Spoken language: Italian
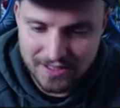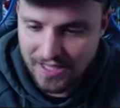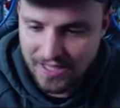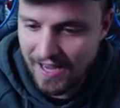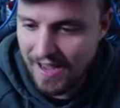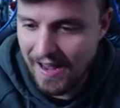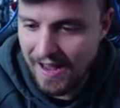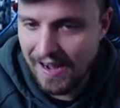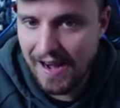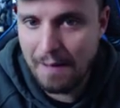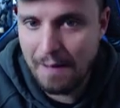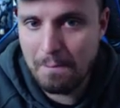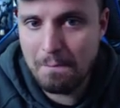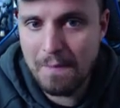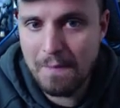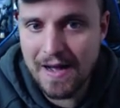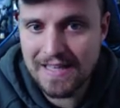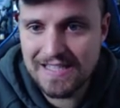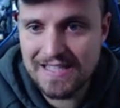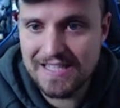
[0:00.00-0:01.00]
Cioè
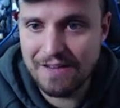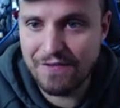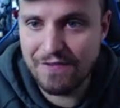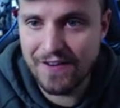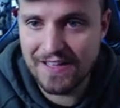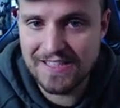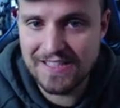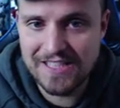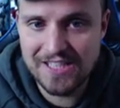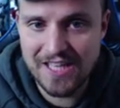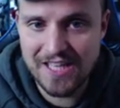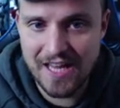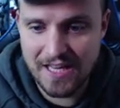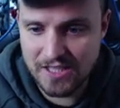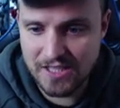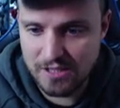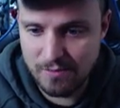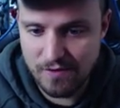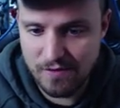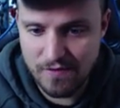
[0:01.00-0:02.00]
l'ammazza
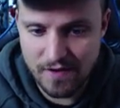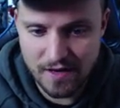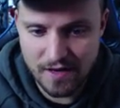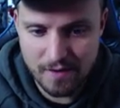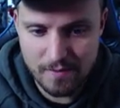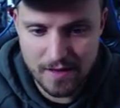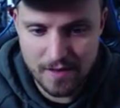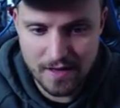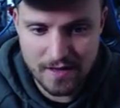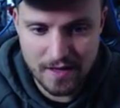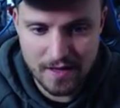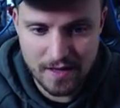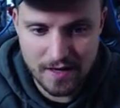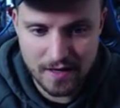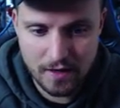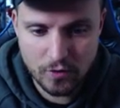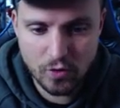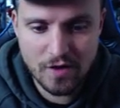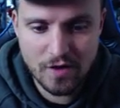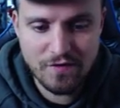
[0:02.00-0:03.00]
francesi mi verrebbe da
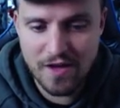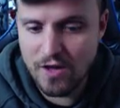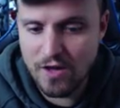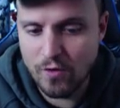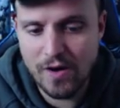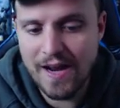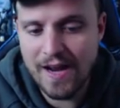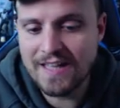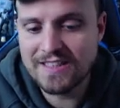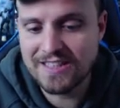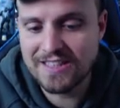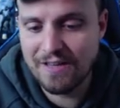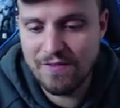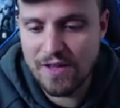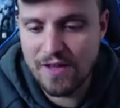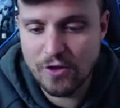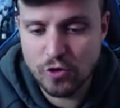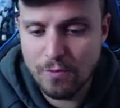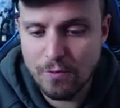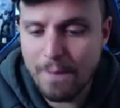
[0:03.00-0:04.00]
dire. Non è vero, il Lance ha
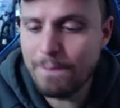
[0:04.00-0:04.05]
vinto.